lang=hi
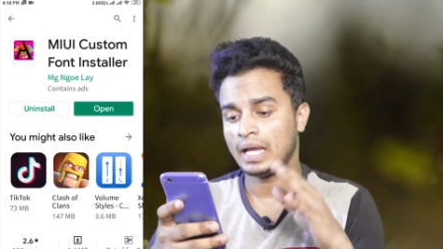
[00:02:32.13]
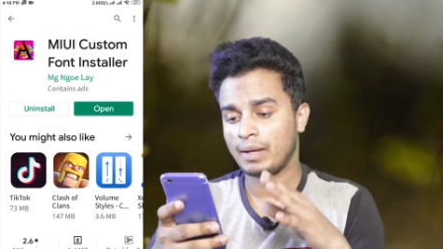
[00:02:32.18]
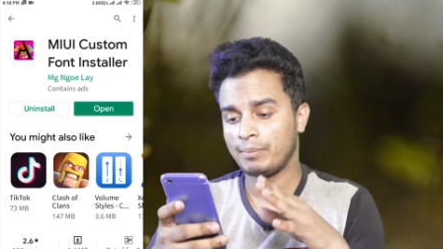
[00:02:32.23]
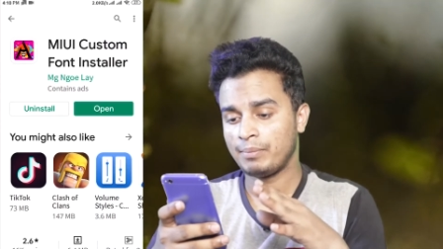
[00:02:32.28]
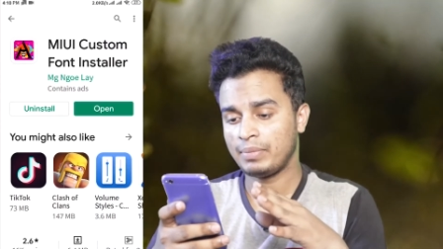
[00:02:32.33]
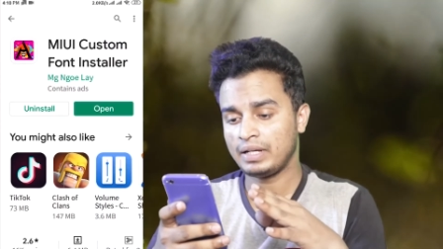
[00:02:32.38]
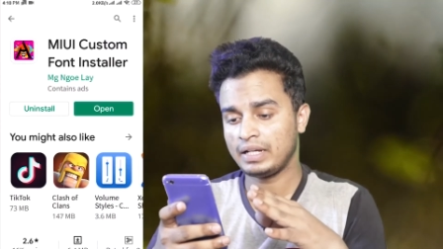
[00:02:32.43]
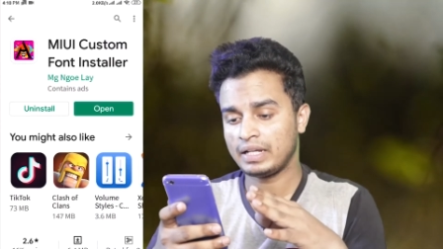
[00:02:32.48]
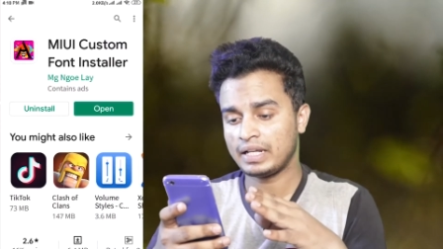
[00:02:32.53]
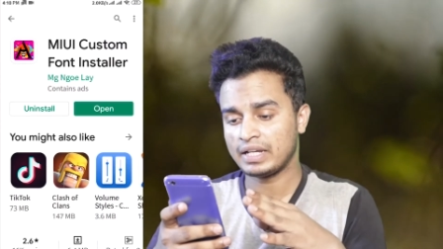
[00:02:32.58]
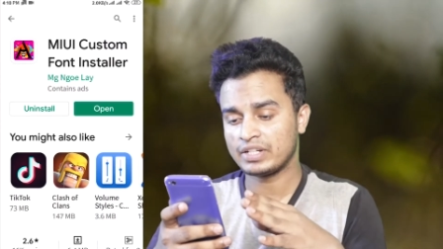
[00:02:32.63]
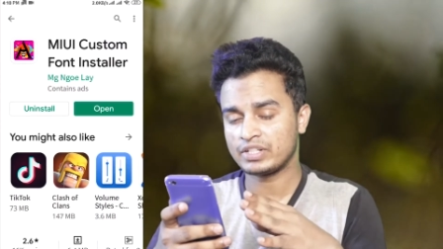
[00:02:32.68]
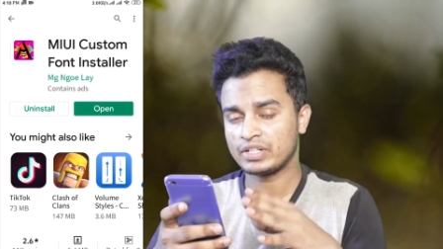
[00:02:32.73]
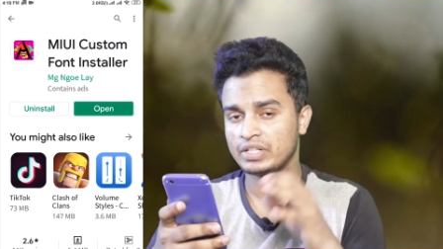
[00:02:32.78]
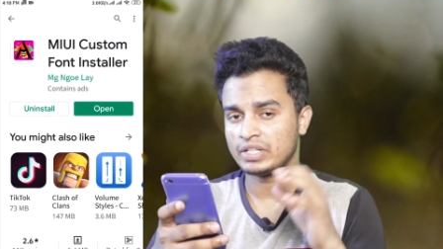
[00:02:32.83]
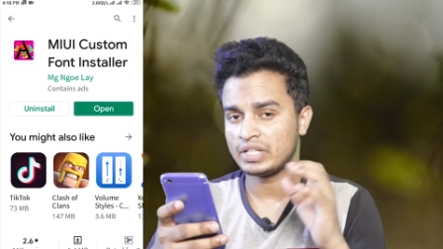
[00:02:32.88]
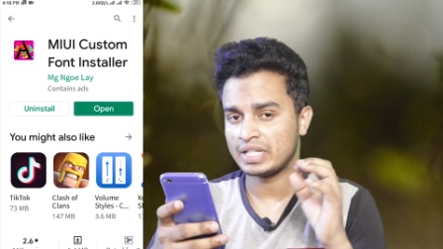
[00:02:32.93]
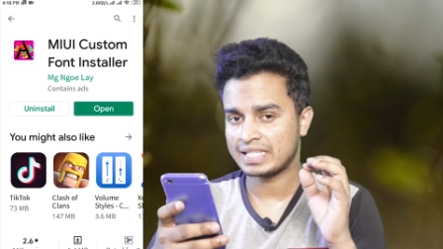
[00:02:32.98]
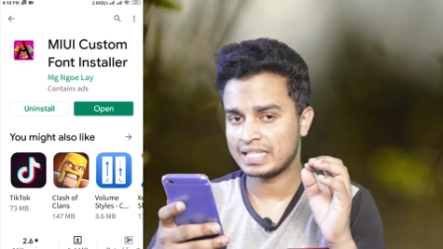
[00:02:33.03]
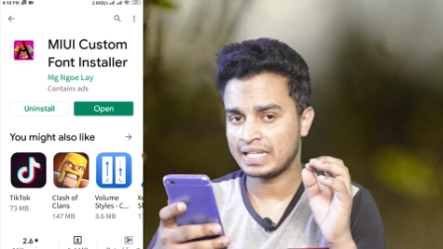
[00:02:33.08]

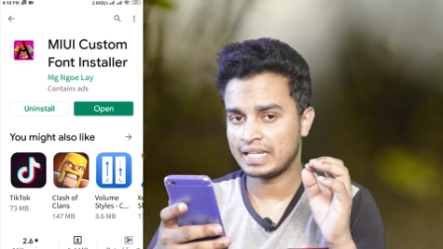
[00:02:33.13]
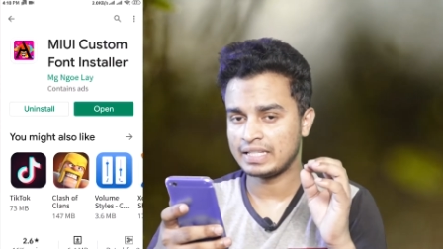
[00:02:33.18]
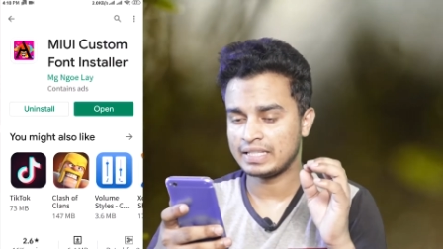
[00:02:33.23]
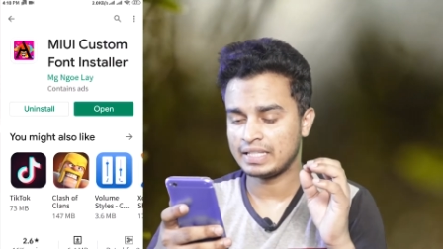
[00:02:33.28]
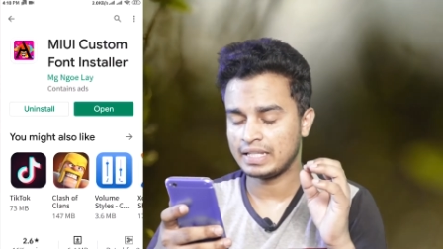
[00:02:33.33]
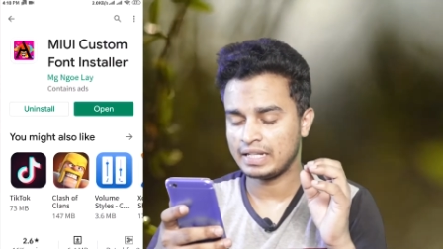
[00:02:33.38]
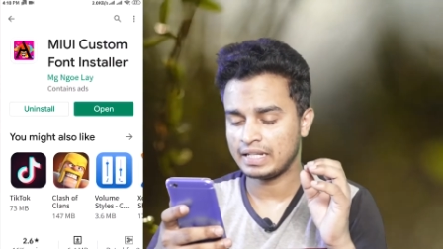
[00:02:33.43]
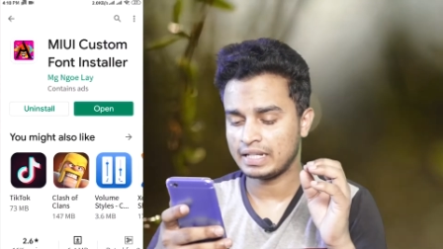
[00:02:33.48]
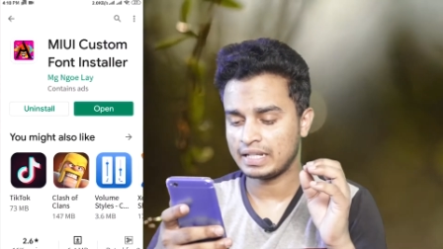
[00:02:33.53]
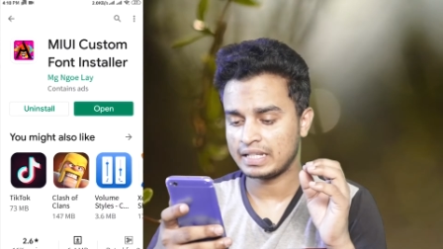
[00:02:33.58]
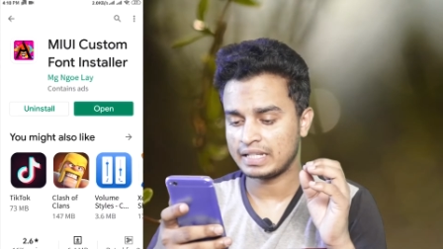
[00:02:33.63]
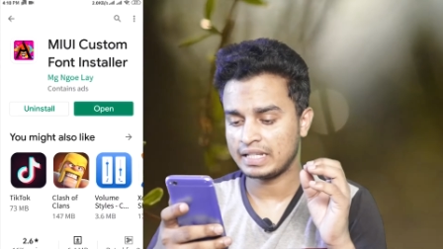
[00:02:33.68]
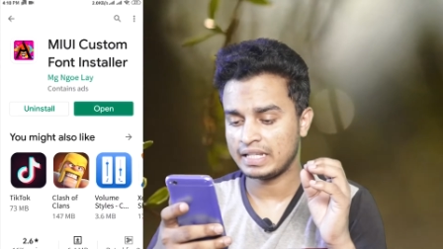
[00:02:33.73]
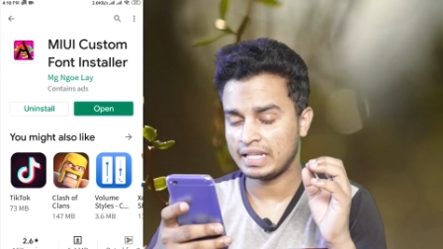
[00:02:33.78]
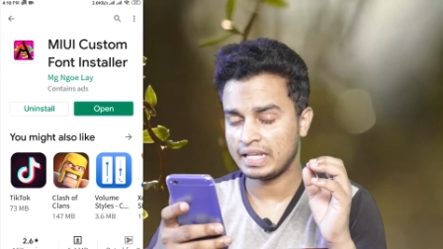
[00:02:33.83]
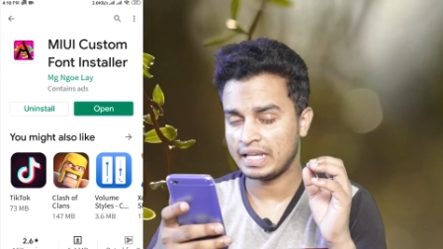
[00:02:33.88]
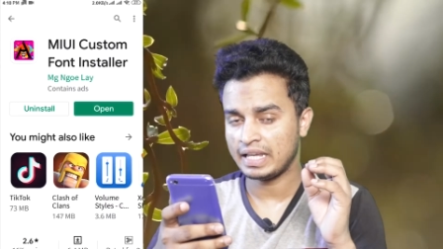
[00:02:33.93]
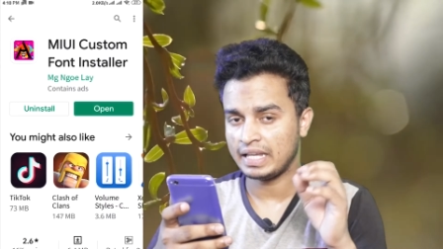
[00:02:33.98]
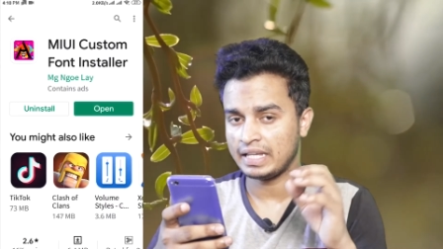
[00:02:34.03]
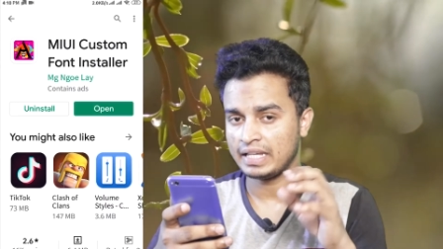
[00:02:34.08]
एप्लीकेशन ये सही तरीके
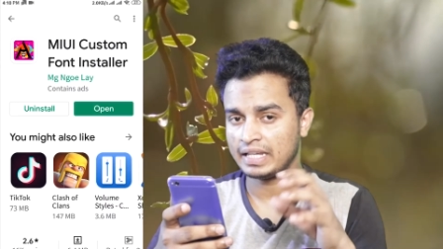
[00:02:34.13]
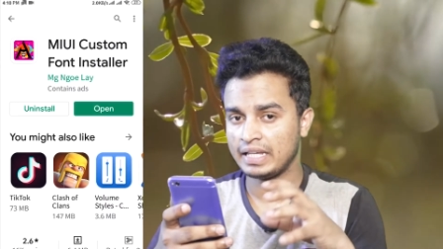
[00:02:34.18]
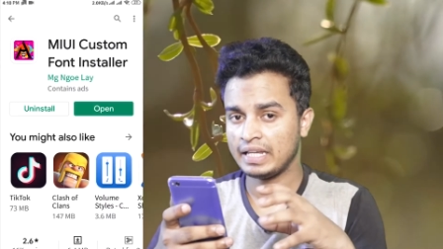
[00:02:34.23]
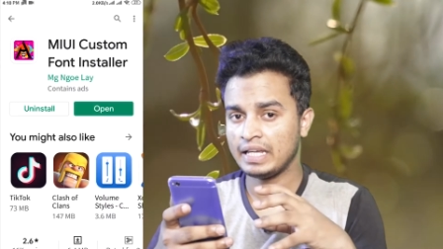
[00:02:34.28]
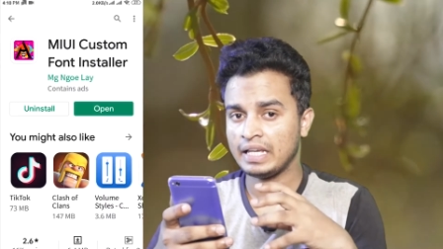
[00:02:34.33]
की है